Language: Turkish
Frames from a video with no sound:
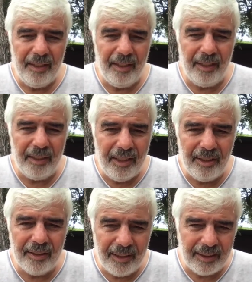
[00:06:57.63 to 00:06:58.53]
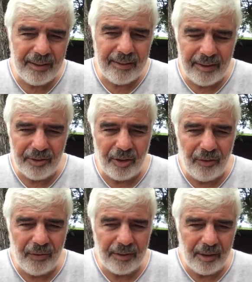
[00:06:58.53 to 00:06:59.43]
e, İran'ın etkisinin
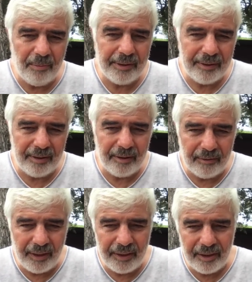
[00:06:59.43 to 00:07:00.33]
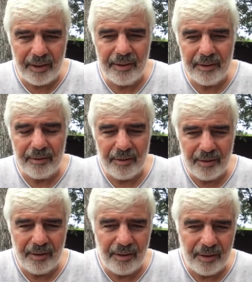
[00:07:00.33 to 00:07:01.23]
zayıflatılması ve İran'ın
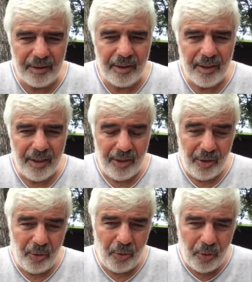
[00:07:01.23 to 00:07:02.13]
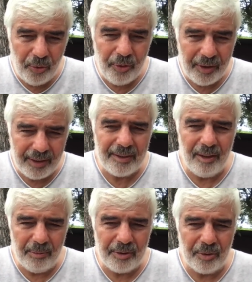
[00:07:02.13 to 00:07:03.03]
e, önünün
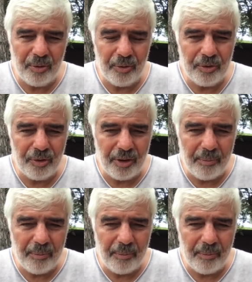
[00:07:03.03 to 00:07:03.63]
kesilmesi konusunda